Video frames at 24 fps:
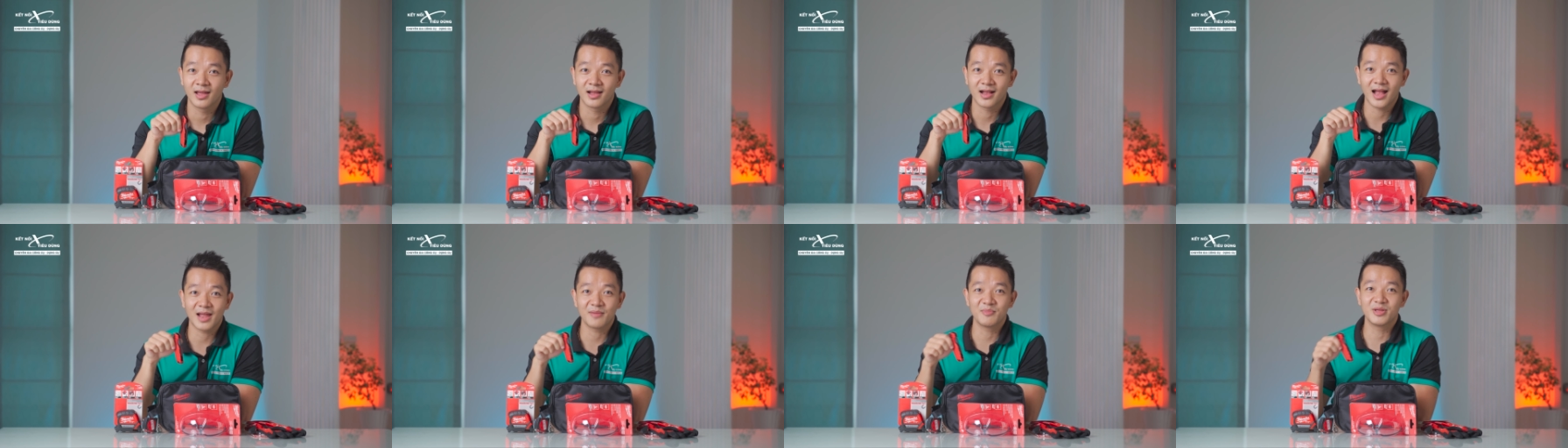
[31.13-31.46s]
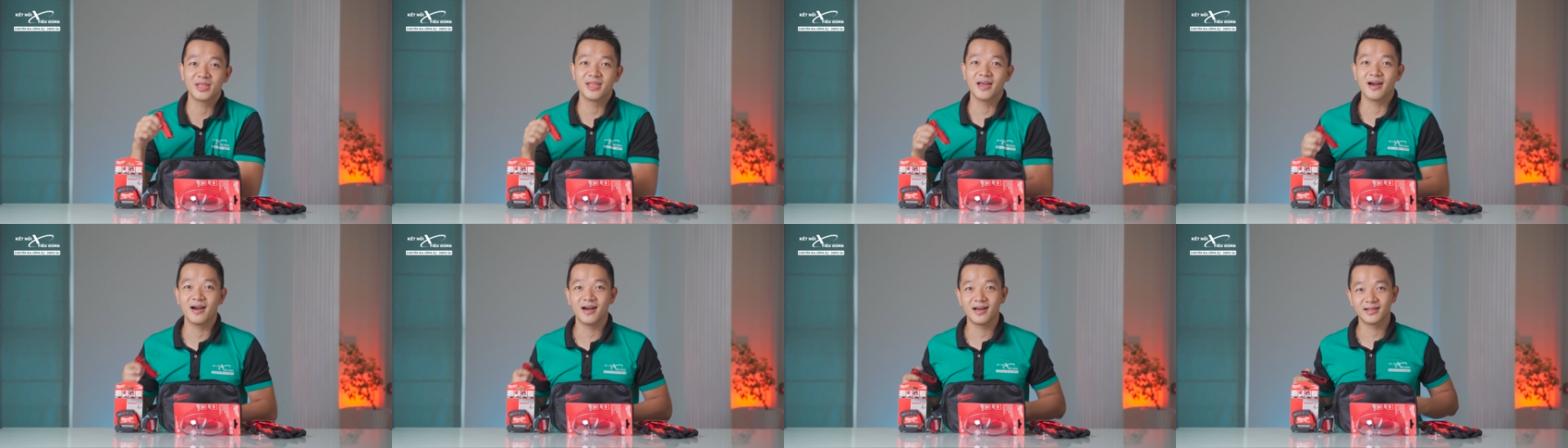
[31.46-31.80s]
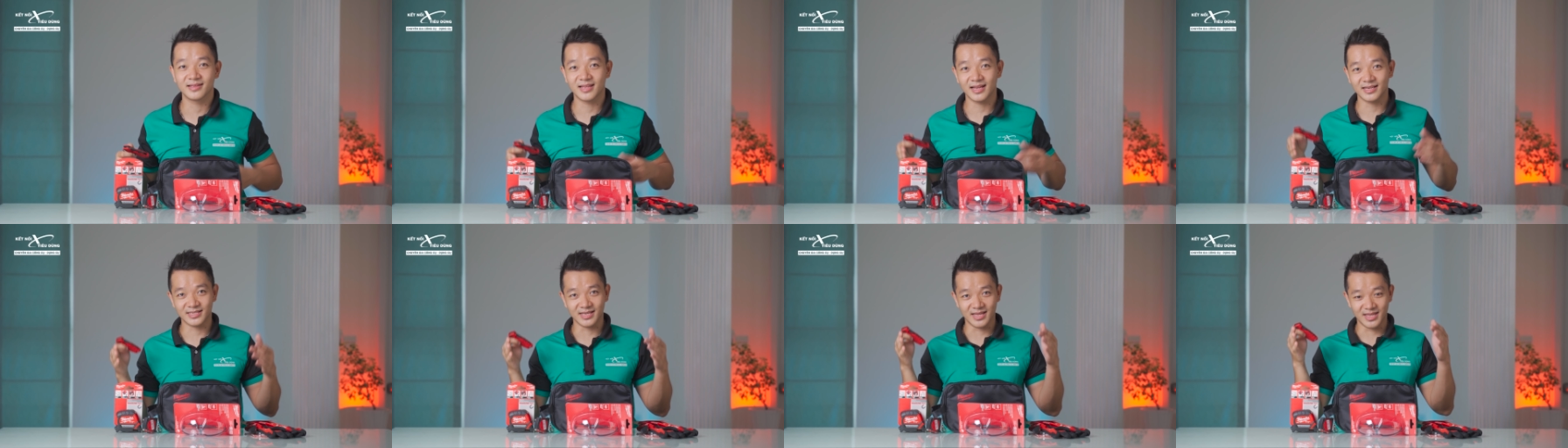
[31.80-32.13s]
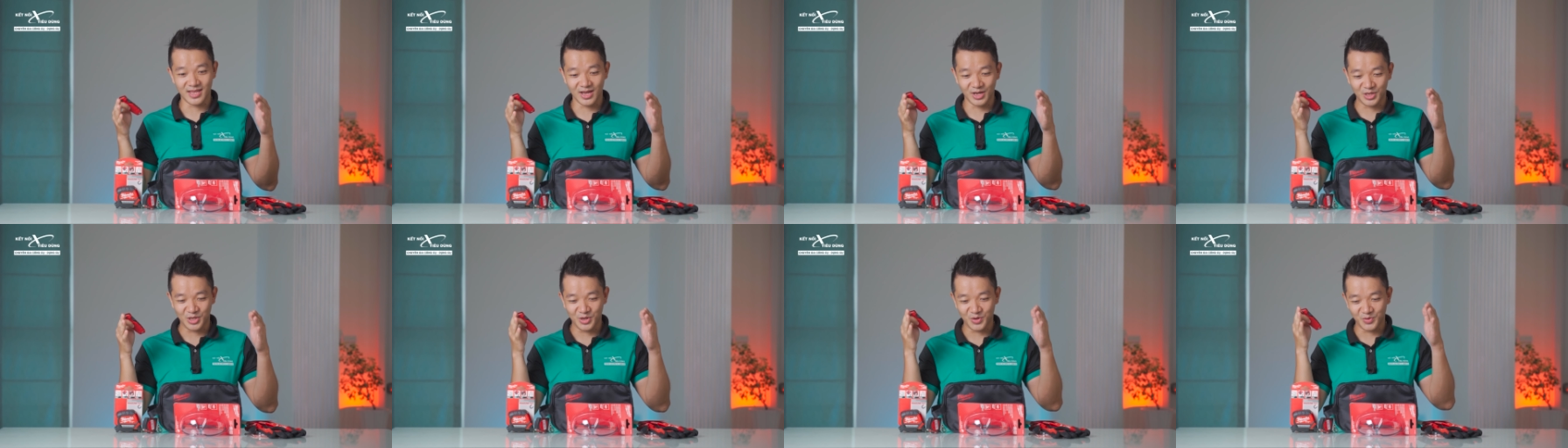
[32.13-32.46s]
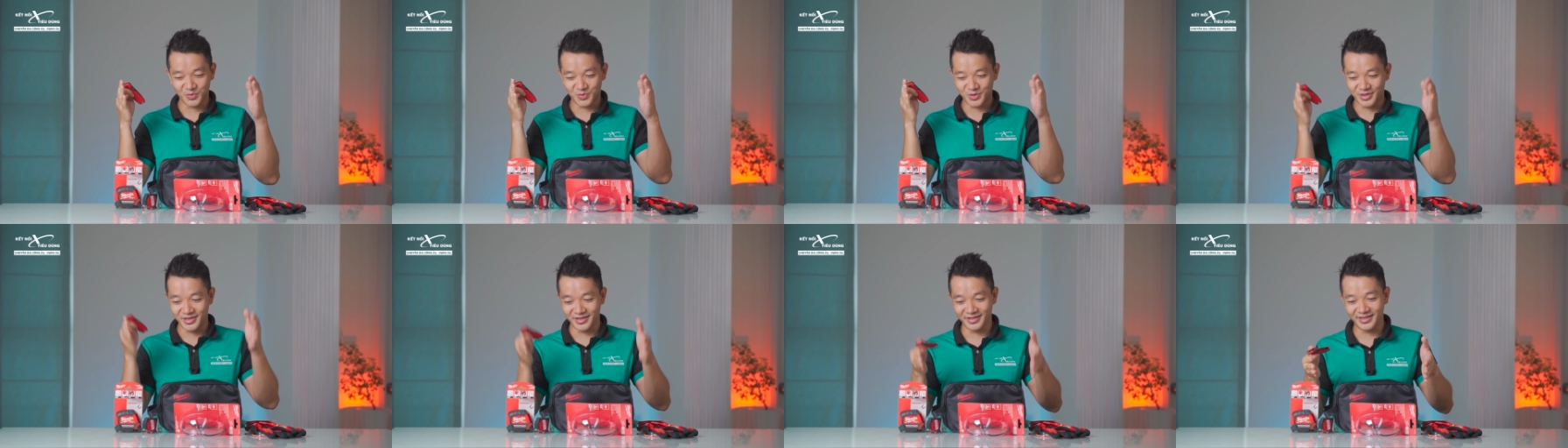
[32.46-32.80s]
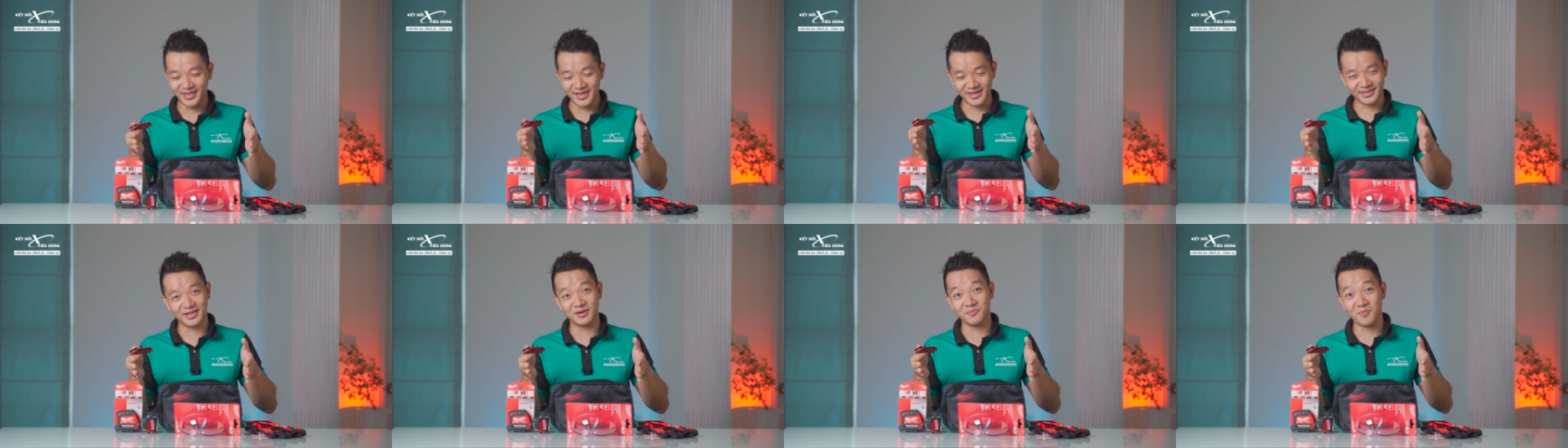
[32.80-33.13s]
ngay bây giờ Thành sẽ giới thiệu chi
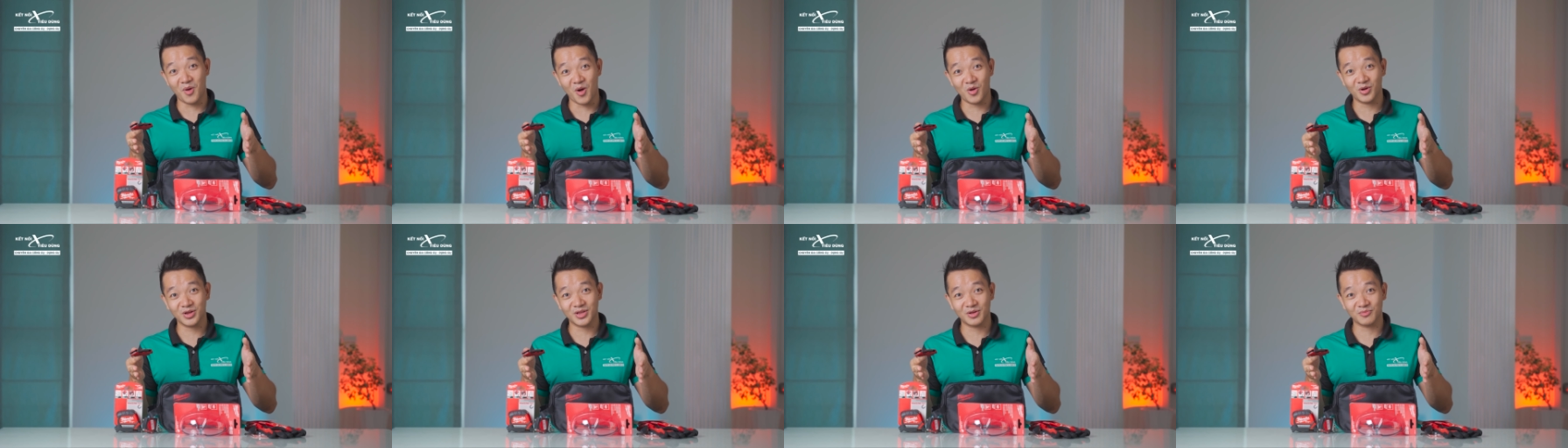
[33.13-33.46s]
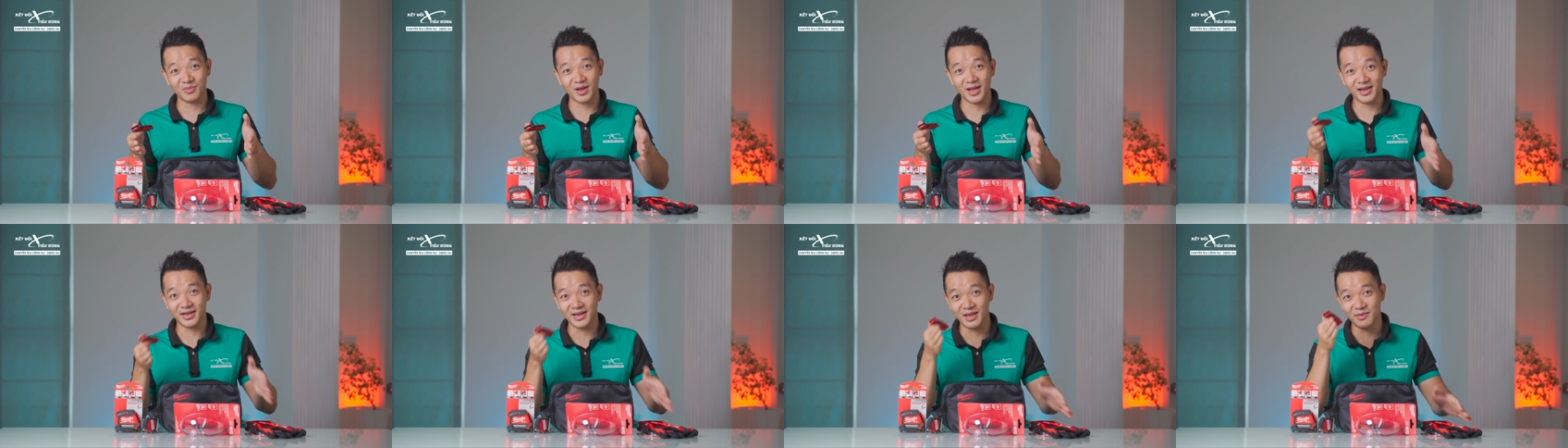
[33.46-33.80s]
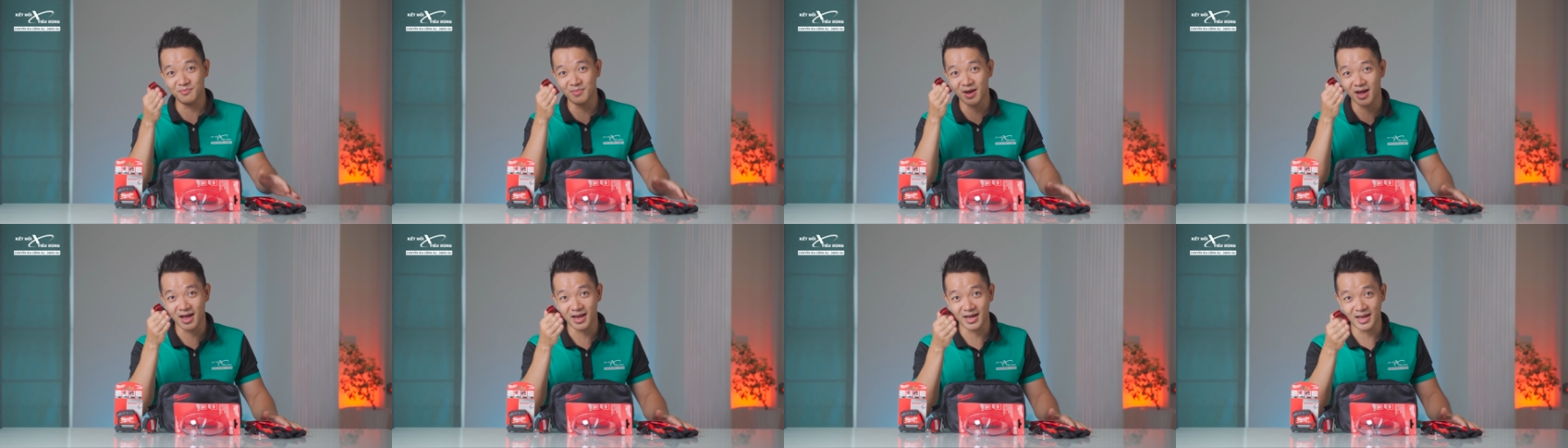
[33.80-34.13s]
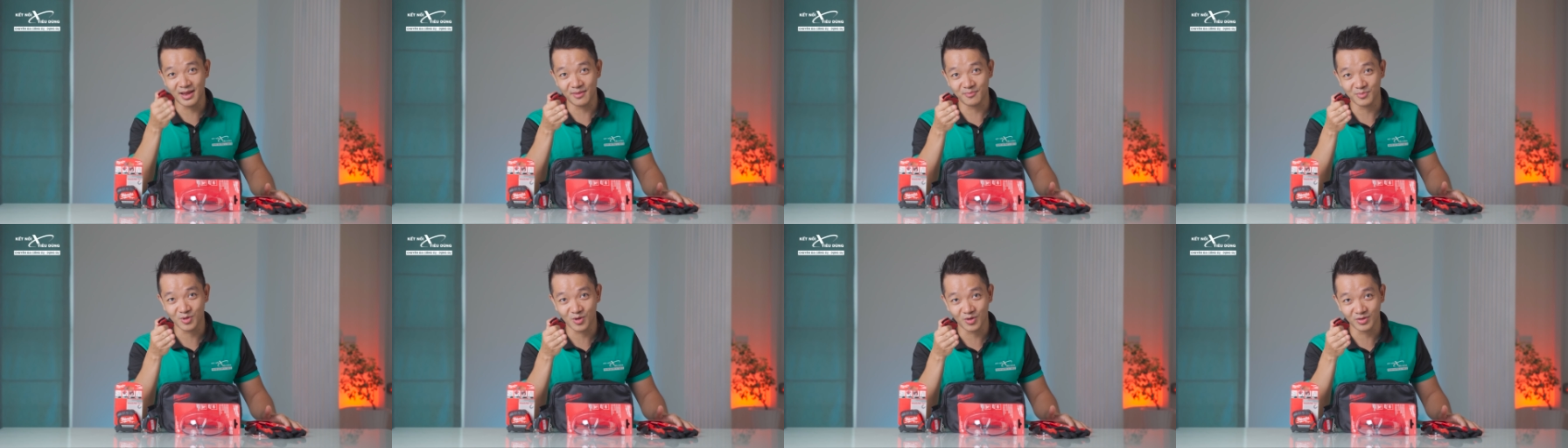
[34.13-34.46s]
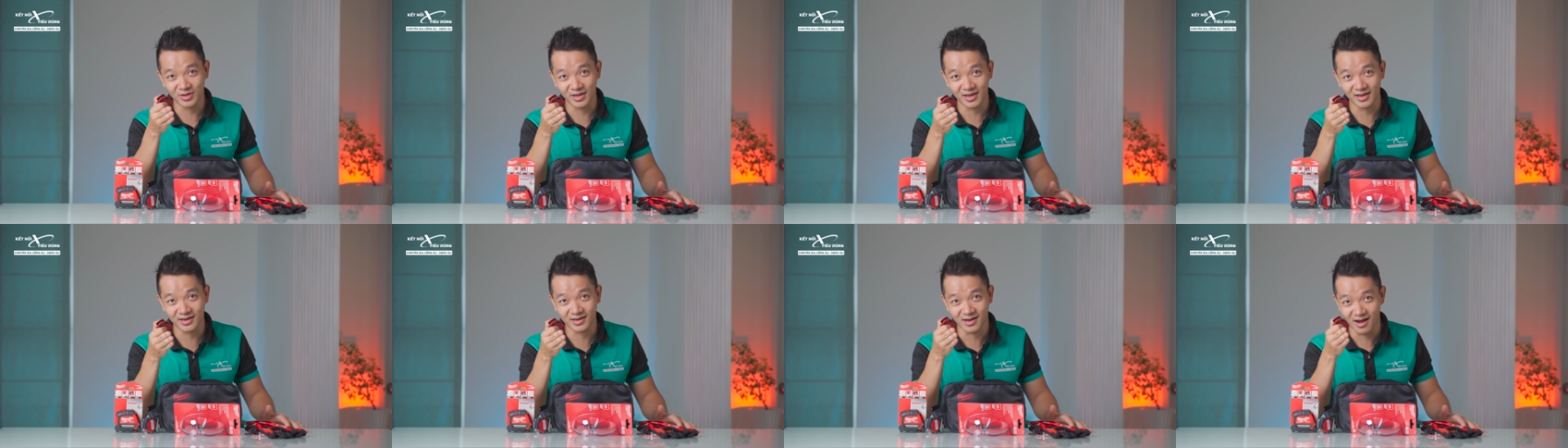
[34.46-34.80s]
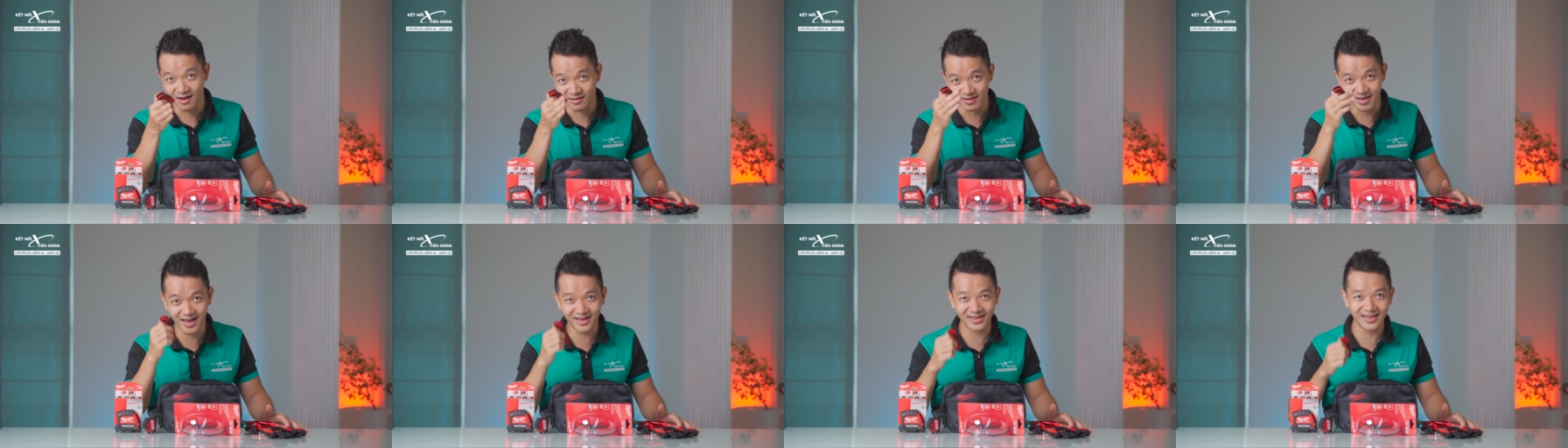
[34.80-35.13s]
tiết từng món ở trong đây để mà anh em có thể
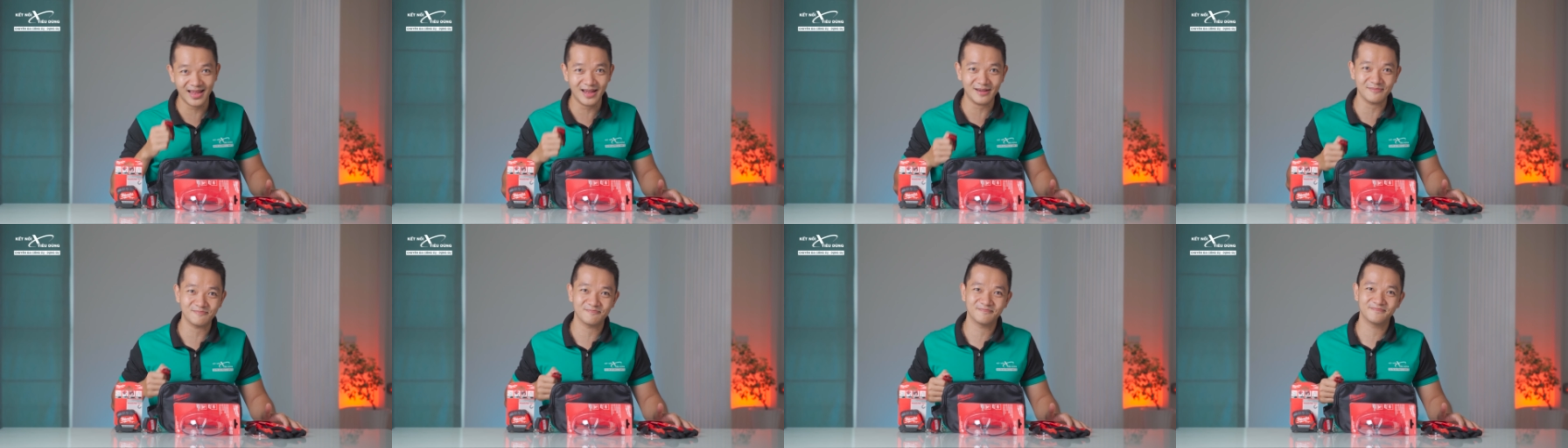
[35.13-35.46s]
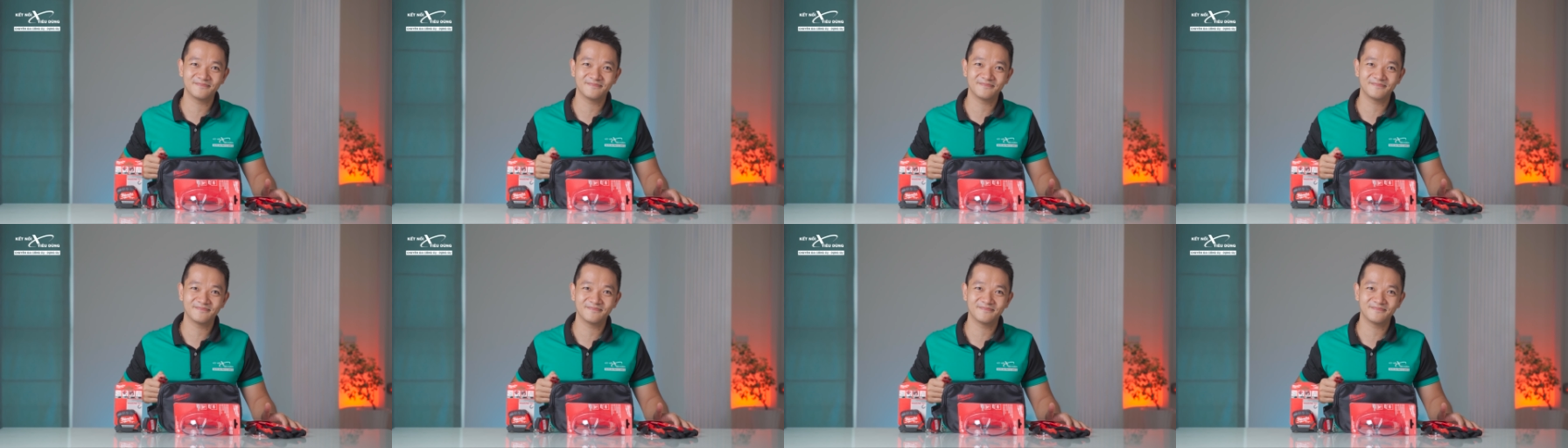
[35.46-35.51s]
cân nhắc nhé